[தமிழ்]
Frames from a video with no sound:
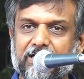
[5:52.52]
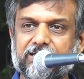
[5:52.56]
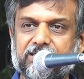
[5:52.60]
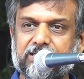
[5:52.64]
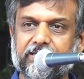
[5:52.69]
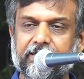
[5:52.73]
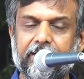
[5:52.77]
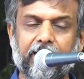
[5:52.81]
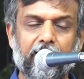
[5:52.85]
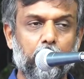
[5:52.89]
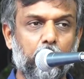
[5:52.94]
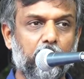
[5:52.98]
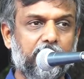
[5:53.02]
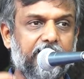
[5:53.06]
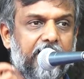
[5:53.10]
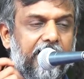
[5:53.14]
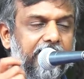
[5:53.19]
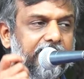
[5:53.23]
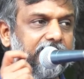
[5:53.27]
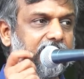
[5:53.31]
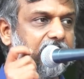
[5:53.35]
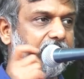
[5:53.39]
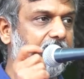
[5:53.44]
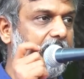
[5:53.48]
அரசியல்
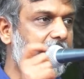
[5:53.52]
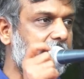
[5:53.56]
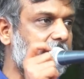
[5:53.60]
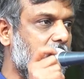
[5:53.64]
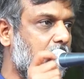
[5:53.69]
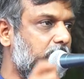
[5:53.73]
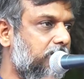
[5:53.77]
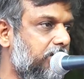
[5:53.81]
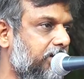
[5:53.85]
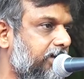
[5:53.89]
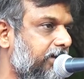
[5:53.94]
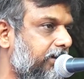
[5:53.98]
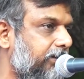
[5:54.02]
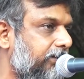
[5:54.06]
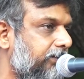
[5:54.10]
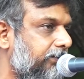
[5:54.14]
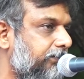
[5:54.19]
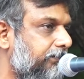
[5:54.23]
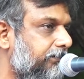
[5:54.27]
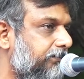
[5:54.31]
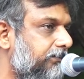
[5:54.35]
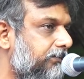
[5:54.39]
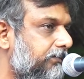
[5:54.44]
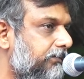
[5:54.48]
உடைந்து விழுந்து கொண்டிருக்கிறது
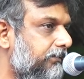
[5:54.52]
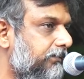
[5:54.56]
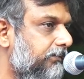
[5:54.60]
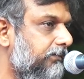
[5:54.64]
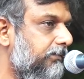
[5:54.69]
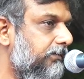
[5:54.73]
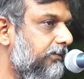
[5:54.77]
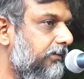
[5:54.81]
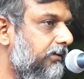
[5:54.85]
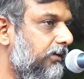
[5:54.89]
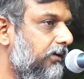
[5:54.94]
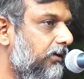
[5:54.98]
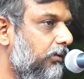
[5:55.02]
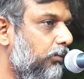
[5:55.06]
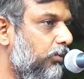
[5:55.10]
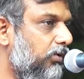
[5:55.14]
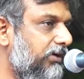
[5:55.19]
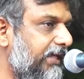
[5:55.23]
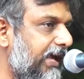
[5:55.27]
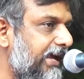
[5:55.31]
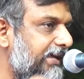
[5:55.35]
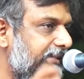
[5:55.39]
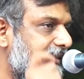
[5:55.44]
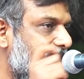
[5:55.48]

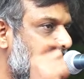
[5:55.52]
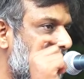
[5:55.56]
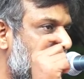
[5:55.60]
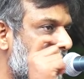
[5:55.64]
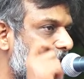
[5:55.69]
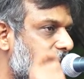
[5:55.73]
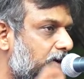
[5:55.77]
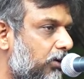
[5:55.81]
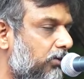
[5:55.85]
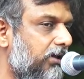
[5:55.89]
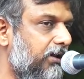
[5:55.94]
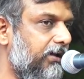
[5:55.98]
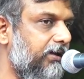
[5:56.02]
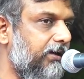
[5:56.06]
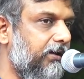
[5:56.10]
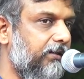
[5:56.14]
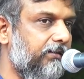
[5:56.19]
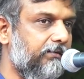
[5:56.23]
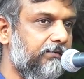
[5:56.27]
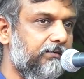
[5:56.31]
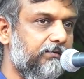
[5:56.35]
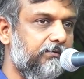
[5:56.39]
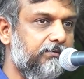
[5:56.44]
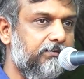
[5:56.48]
உடைந்து விழுந்து
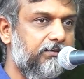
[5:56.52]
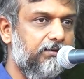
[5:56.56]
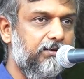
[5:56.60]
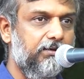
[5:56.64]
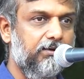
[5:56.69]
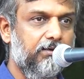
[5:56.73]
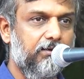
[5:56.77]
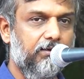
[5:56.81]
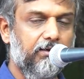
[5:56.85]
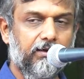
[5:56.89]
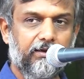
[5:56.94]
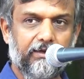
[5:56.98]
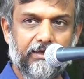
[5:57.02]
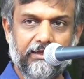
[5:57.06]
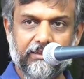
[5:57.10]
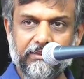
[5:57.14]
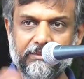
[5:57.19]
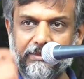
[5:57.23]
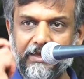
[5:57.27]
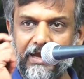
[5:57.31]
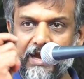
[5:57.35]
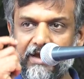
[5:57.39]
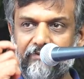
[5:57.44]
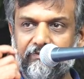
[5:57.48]
கொண்டிருக்கிறது
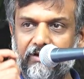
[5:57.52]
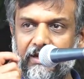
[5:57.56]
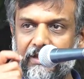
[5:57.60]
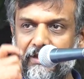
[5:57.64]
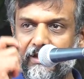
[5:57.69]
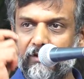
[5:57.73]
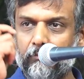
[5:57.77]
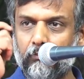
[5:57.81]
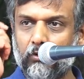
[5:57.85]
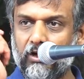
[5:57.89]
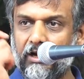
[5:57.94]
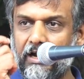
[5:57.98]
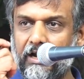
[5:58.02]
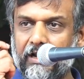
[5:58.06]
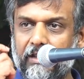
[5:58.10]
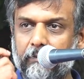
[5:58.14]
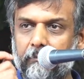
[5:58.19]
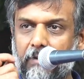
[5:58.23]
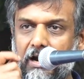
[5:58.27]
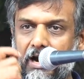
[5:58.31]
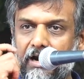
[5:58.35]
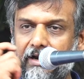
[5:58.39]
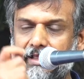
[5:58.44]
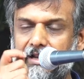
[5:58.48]
இந்தியாவிலேயே முன்னணி
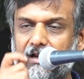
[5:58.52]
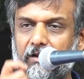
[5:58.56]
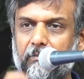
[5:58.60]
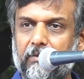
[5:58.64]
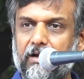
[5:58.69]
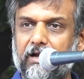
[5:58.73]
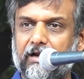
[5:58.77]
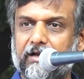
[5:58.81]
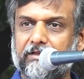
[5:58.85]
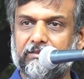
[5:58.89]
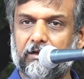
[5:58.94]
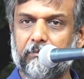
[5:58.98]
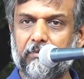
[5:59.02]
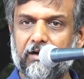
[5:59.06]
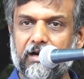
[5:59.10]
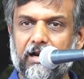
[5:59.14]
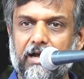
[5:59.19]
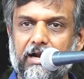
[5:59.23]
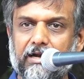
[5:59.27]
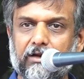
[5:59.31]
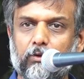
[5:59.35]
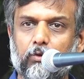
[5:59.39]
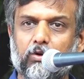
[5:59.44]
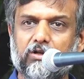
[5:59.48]
மாநிலமாக
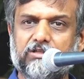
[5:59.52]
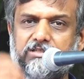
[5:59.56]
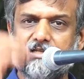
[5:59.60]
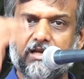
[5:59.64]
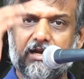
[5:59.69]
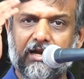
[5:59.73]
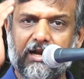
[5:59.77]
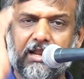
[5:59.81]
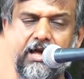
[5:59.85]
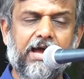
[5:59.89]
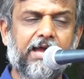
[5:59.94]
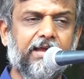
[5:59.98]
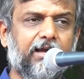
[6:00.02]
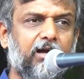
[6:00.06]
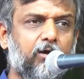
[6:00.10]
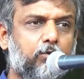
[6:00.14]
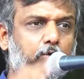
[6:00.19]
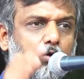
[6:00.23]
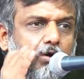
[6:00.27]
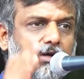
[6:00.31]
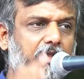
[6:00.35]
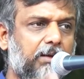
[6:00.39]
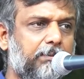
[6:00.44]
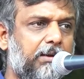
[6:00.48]
தமிழ்நாடு ஒரு ஜனநாயக
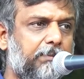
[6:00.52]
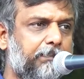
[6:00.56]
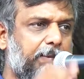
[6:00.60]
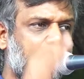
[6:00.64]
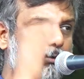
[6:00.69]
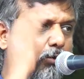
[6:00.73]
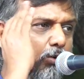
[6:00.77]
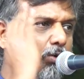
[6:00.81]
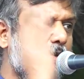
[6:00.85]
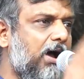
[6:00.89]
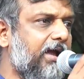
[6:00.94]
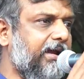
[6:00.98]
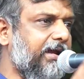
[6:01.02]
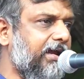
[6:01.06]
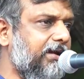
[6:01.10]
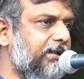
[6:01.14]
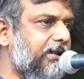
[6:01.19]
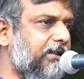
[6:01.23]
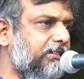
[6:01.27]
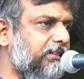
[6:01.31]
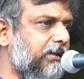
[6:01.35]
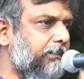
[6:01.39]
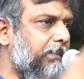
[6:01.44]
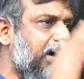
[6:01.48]
கூட்டமைப்பை உருவாக்கி
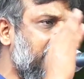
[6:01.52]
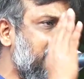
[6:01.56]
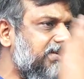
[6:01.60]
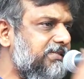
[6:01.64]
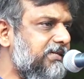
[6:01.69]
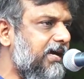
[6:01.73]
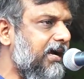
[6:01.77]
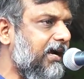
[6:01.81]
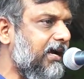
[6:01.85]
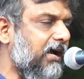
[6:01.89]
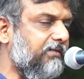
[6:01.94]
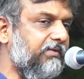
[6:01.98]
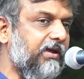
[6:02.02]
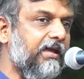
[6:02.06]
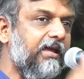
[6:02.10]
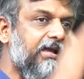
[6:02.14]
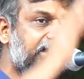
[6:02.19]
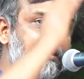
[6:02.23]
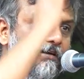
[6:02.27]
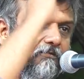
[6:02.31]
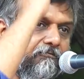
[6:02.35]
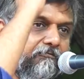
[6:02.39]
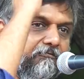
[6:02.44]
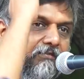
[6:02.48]
நிறுத்தி பாஜகவை
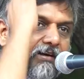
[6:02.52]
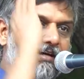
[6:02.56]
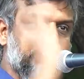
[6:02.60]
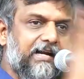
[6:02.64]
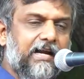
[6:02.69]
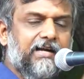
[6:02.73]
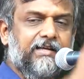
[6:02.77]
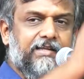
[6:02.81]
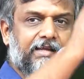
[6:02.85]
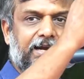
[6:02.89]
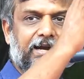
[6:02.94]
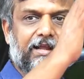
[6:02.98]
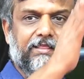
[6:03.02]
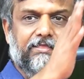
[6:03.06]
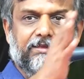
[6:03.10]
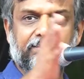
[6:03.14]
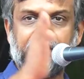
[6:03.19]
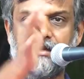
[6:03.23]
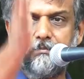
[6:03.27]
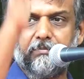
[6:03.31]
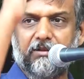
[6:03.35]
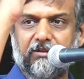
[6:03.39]
விரட்டி அடித்தது